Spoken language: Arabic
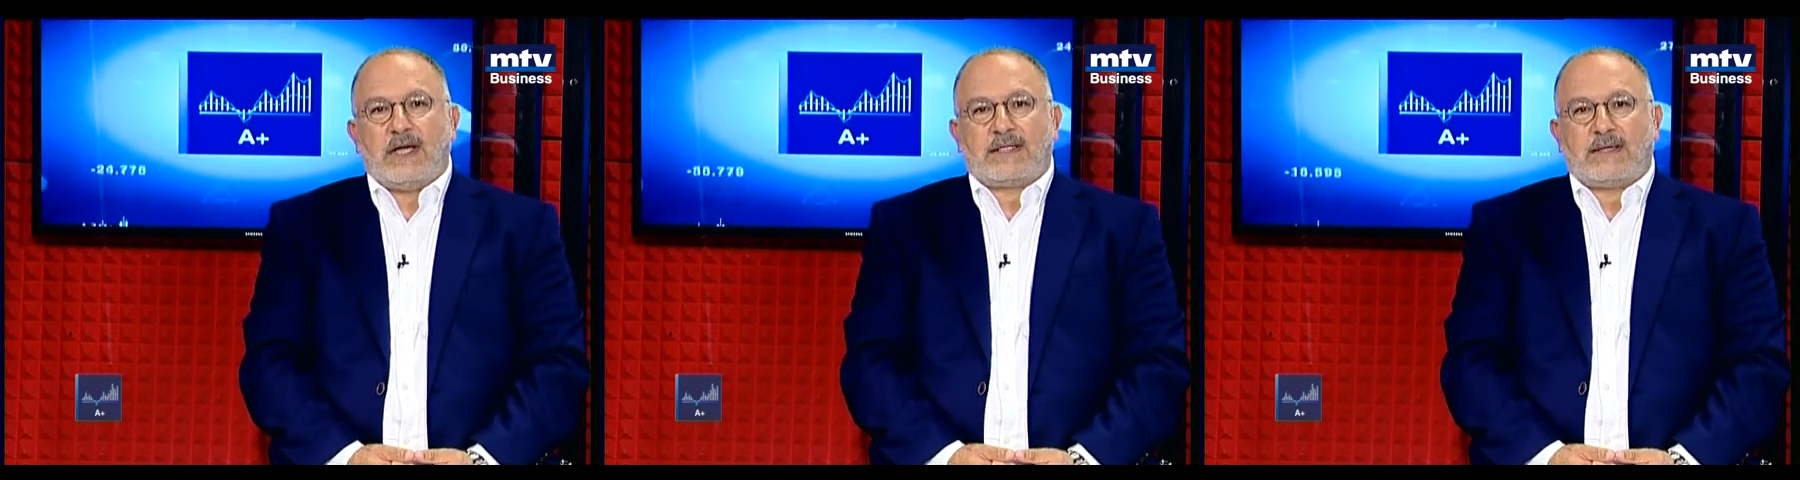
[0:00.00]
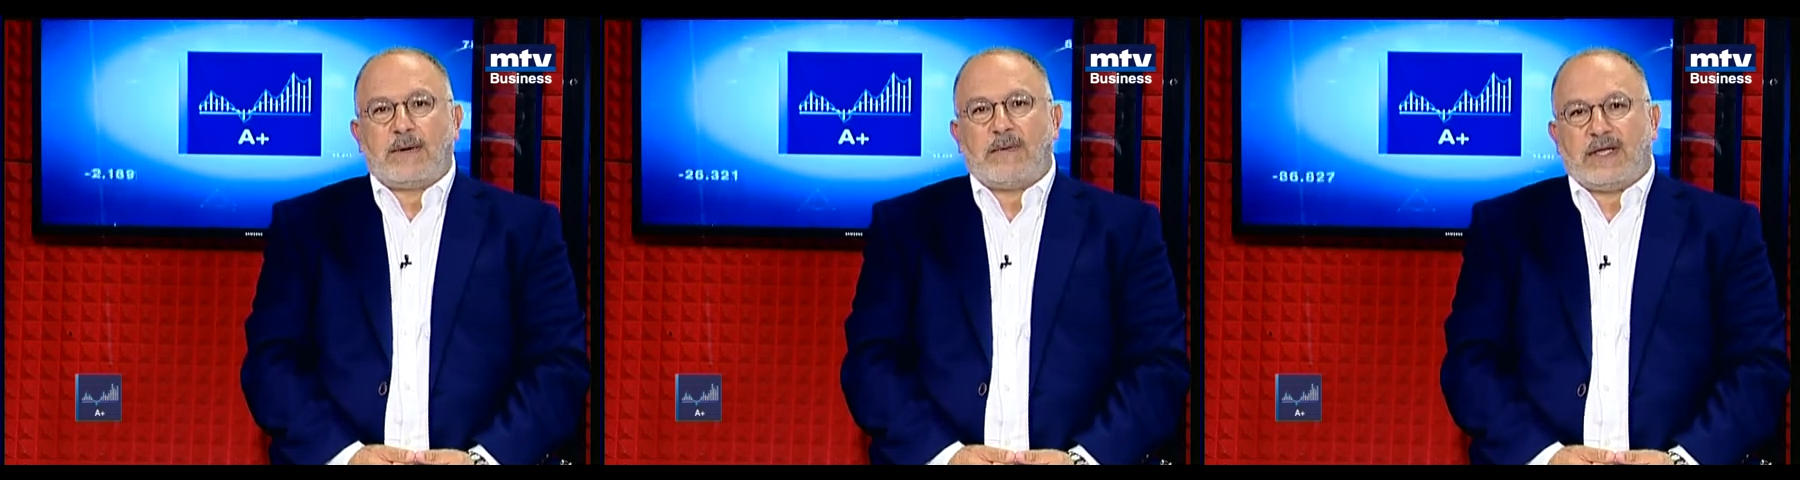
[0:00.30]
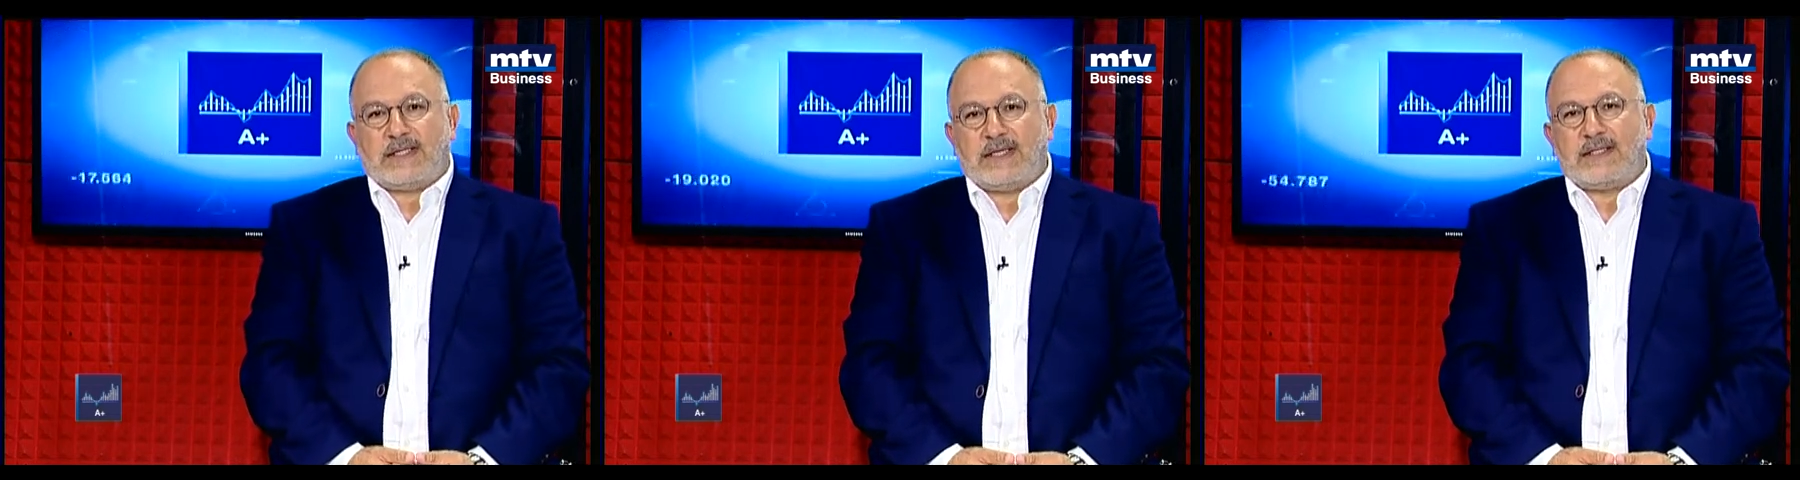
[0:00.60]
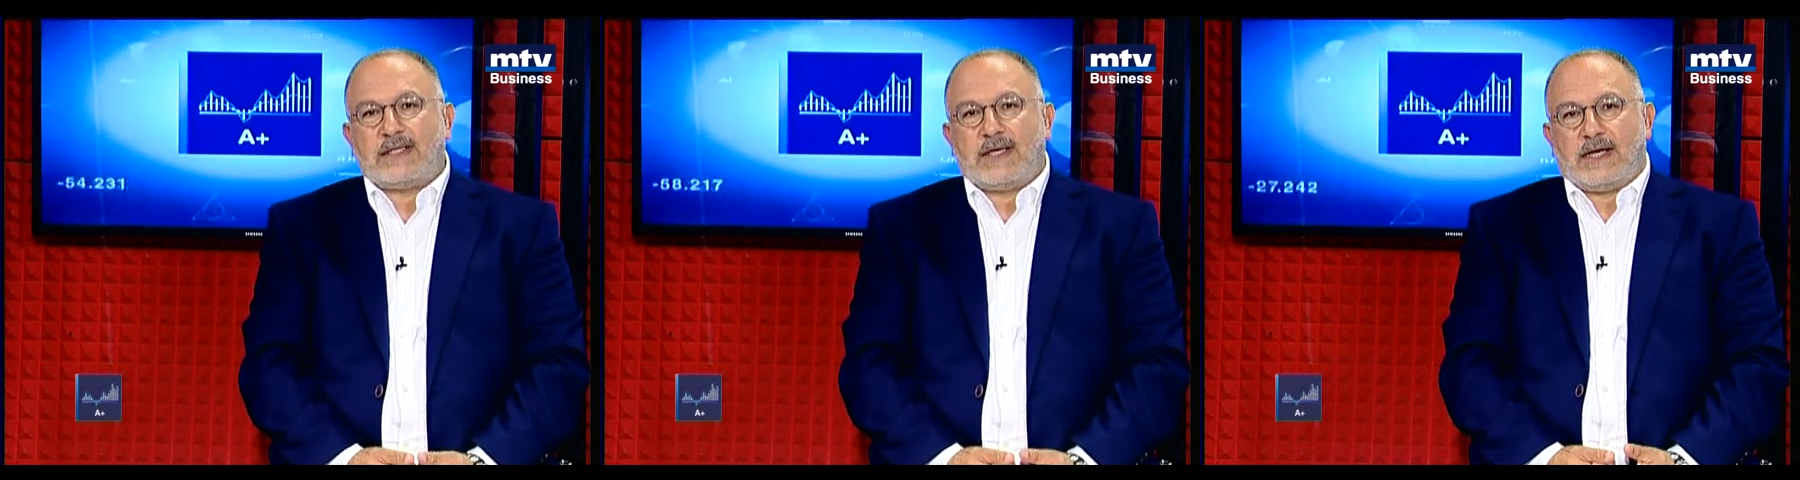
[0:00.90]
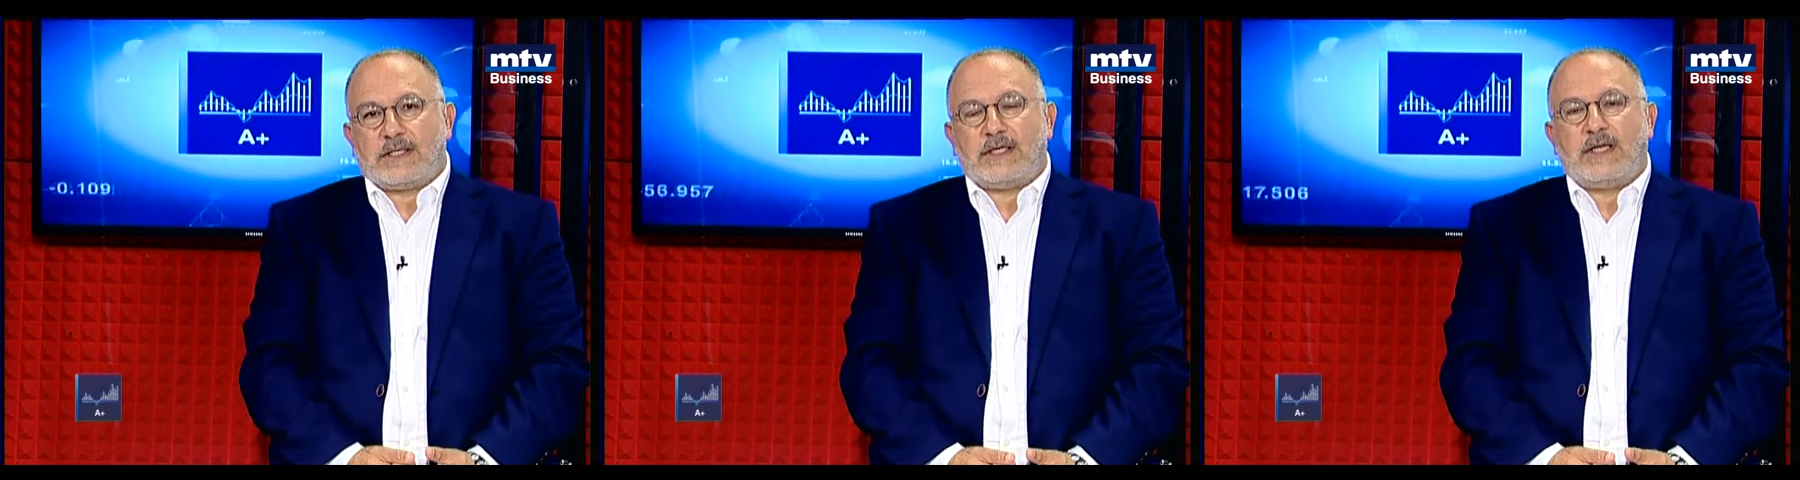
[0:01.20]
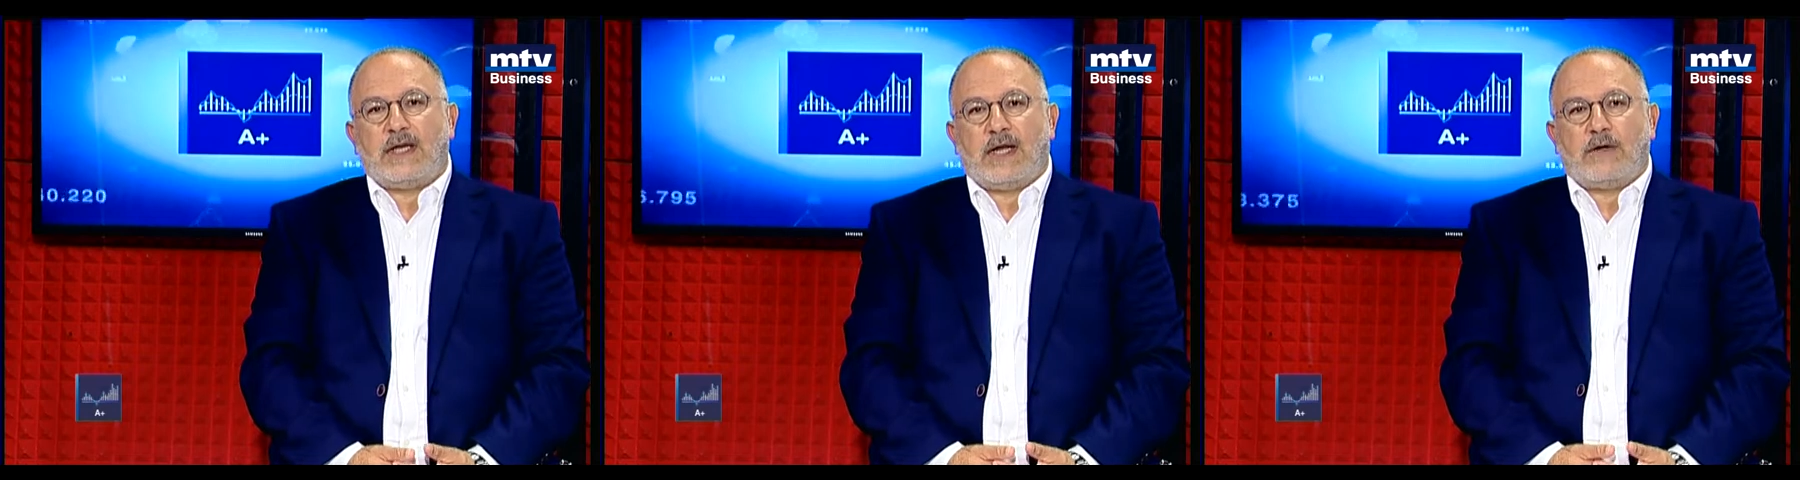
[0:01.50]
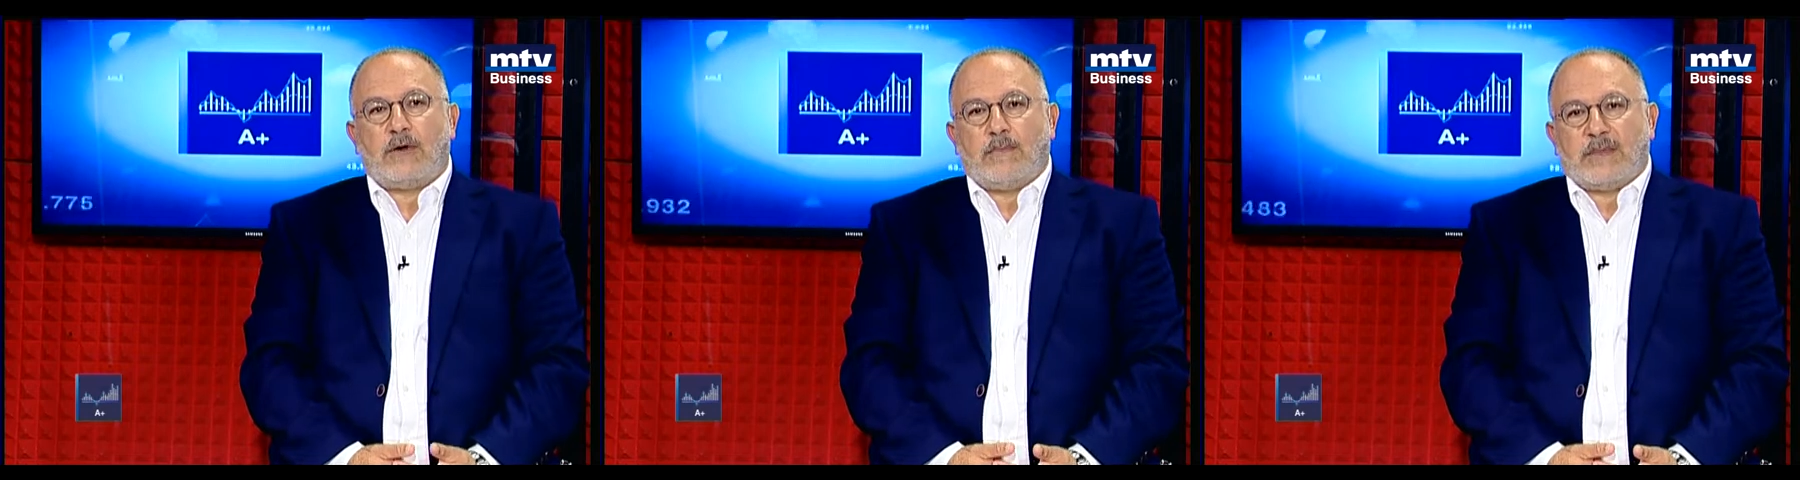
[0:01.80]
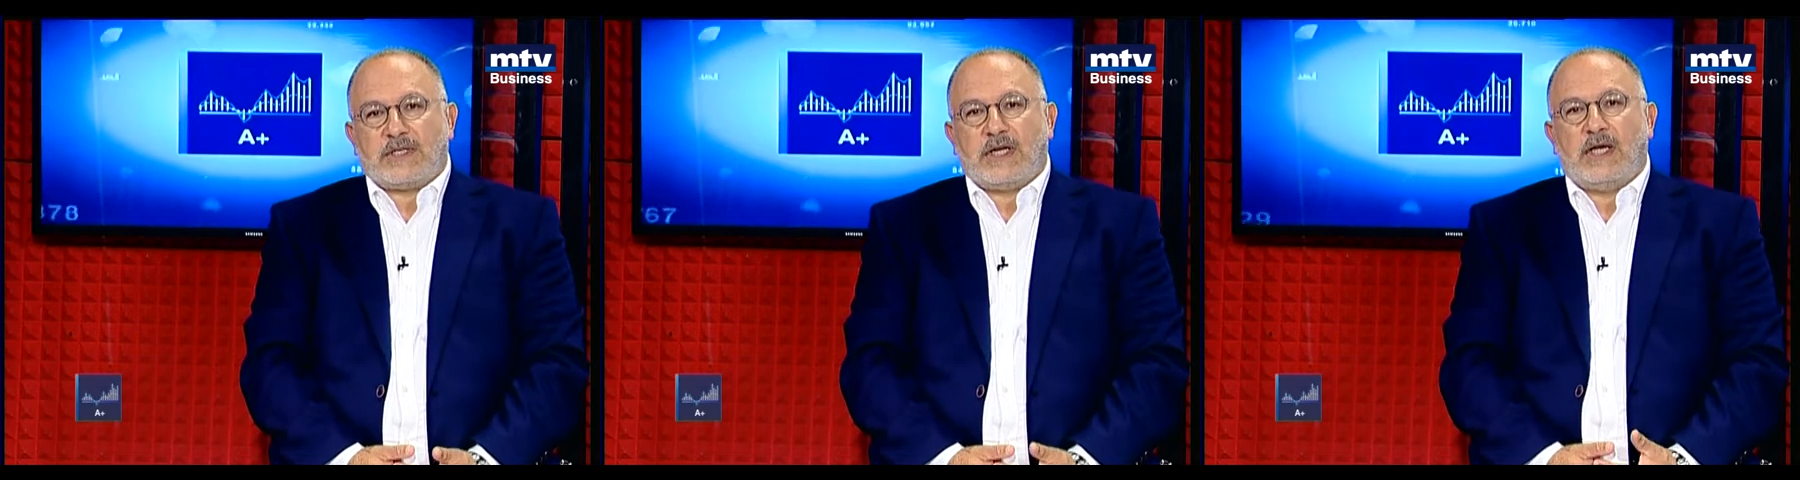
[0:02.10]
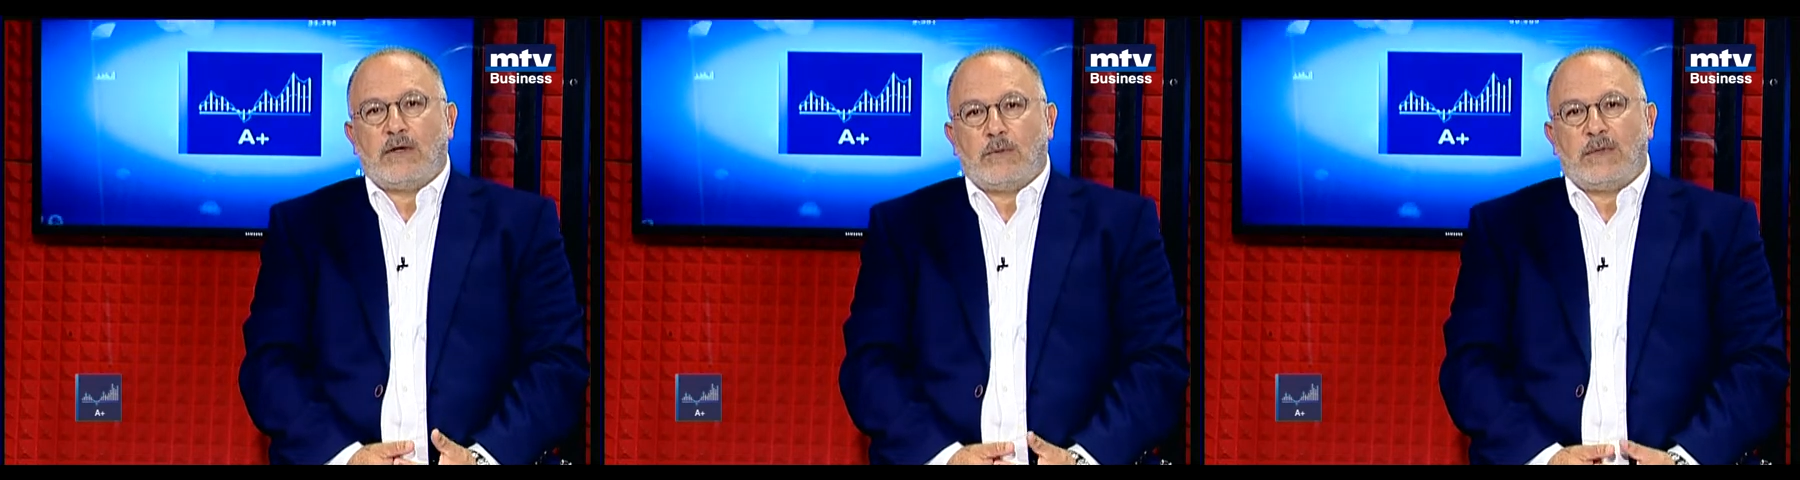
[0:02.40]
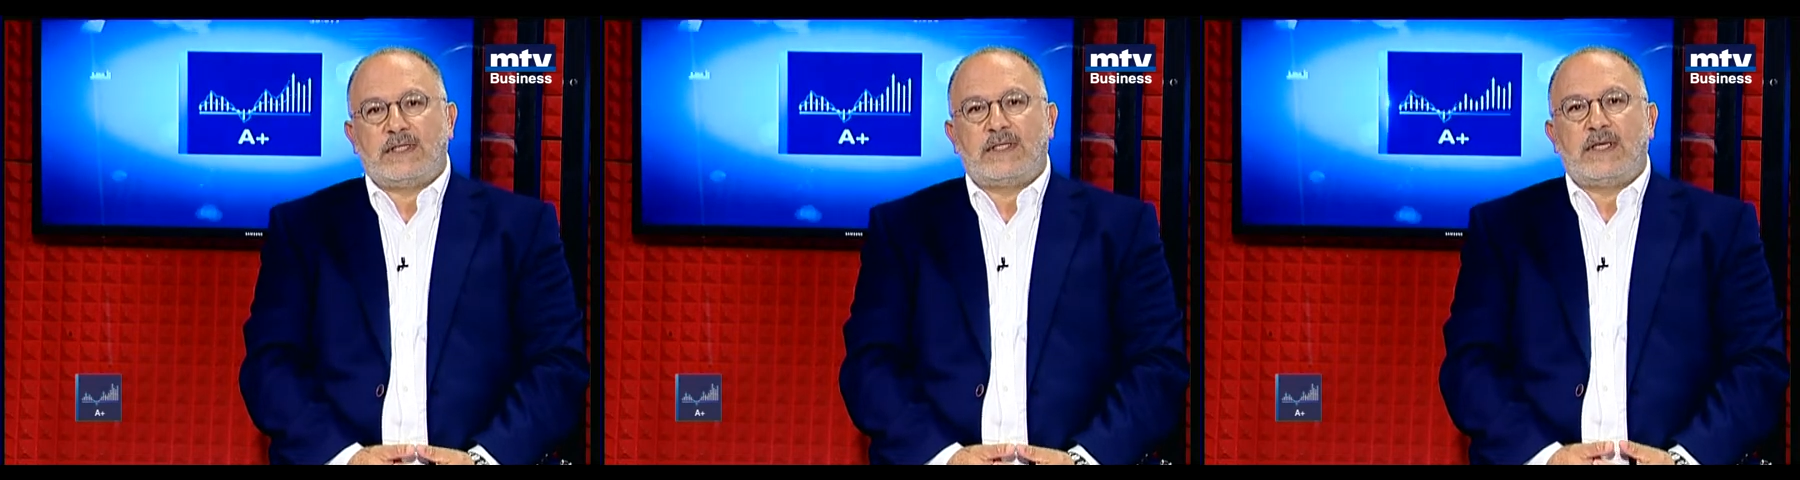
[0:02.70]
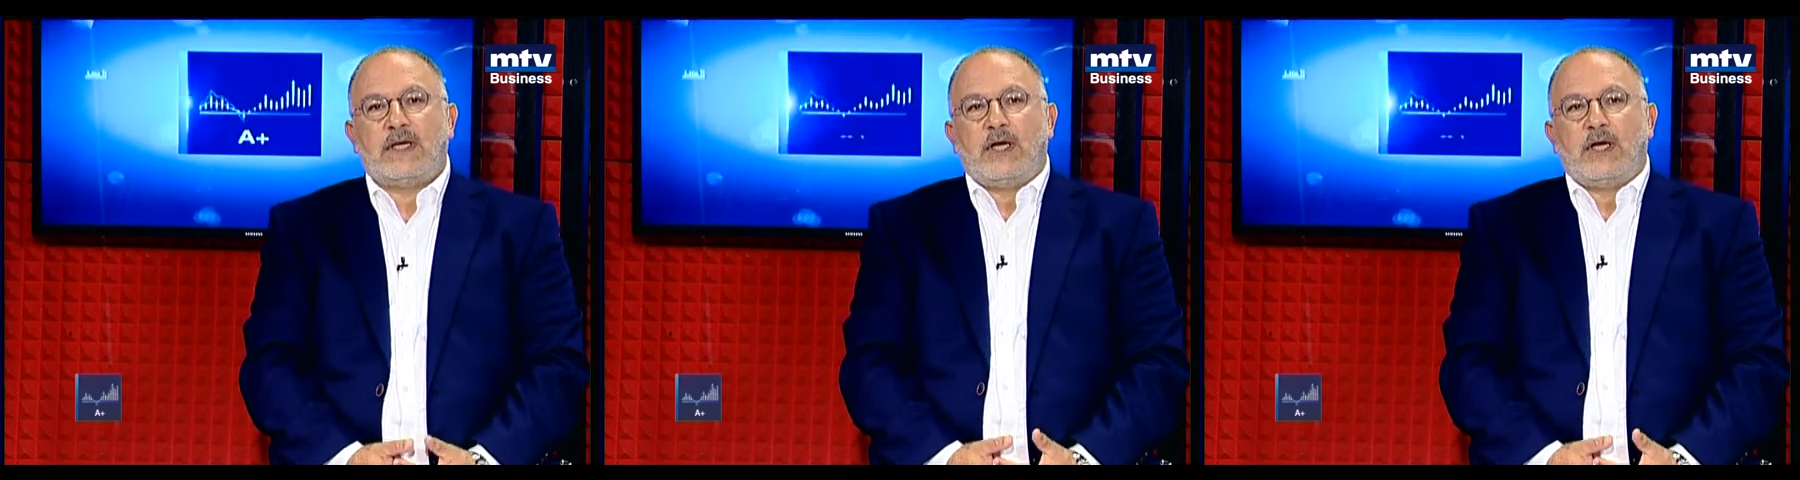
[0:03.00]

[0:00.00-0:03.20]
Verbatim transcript: السبب الأساسي لهالشيء لأنه المشاحر والمعزة